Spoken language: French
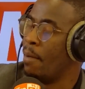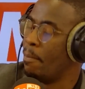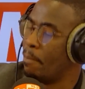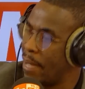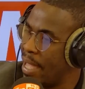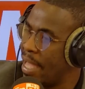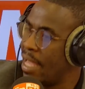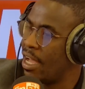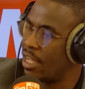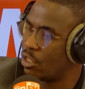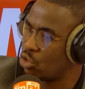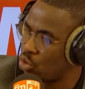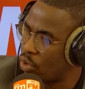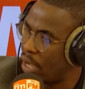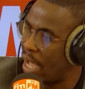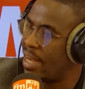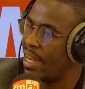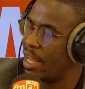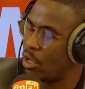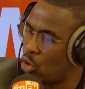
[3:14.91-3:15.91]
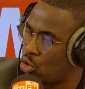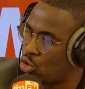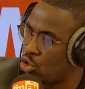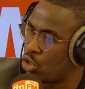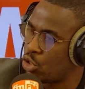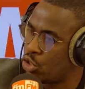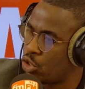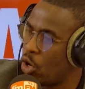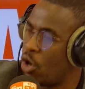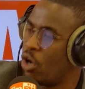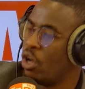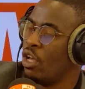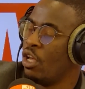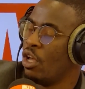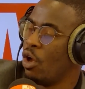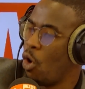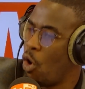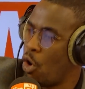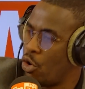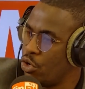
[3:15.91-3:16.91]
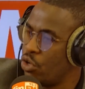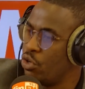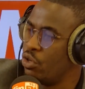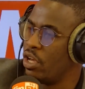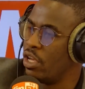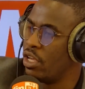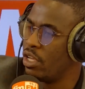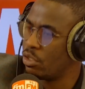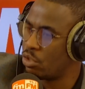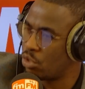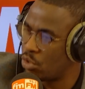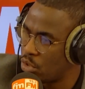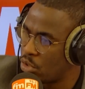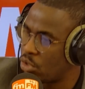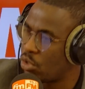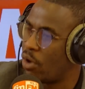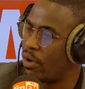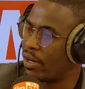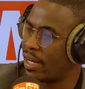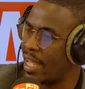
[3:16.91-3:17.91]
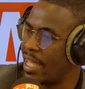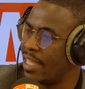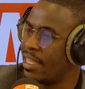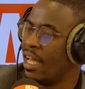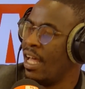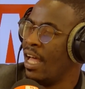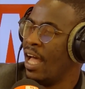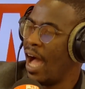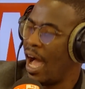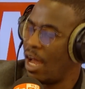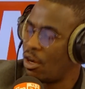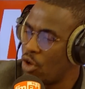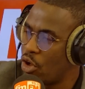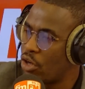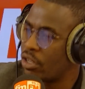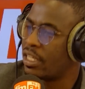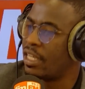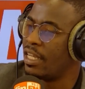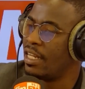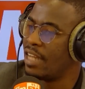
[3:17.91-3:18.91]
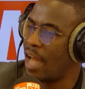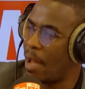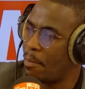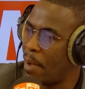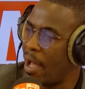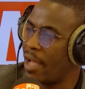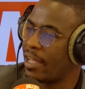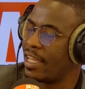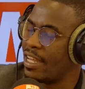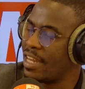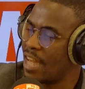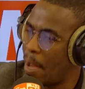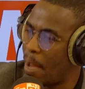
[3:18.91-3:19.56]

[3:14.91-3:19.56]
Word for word: mais en tout cas les constructions ont eu lieu sous son règne alors qu'il n'a pas n'a